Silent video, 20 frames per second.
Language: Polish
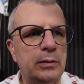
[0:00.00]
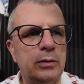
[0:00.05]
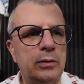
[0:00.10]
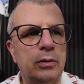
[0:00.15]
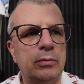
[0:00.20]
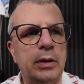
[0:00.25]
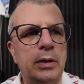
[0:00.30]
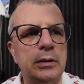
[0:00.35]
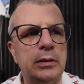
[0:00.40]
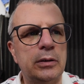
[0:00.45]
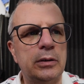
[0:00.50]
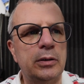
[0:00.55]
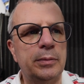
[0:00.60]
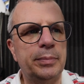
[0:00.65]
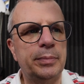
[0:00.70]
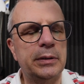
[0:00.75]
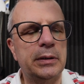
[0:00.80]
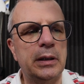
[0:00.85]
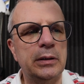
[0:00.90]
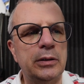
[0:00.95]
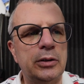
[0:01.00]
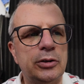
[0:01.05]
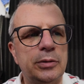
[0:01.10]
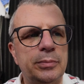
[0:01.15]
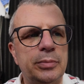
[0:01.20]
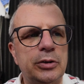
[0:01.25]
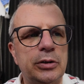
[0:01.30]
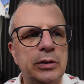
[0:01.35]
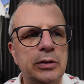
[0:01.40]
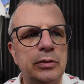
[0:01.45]
dokładnie to pytanie,
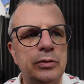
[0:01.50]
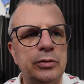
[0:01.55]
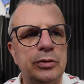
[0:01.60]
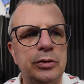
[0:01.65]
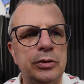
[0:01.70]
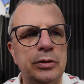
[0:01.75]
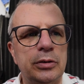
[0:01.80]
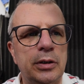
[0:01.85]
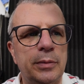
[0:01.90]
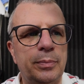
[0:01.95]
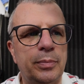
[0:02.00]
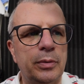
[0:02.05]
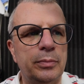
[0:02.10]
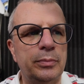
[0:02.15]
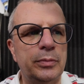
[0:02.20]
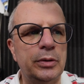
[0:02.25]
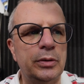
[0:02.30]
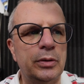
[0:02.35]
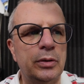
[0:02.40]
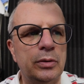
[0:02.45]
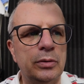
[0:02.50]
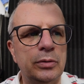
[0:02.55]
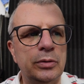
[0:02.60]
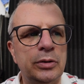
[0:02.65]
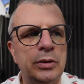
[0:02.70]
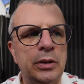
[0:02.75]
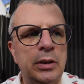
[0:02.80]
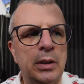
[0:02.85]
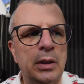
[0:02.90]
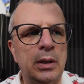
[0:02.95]
żeby czegoś nie
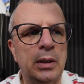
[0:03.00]
pominąć.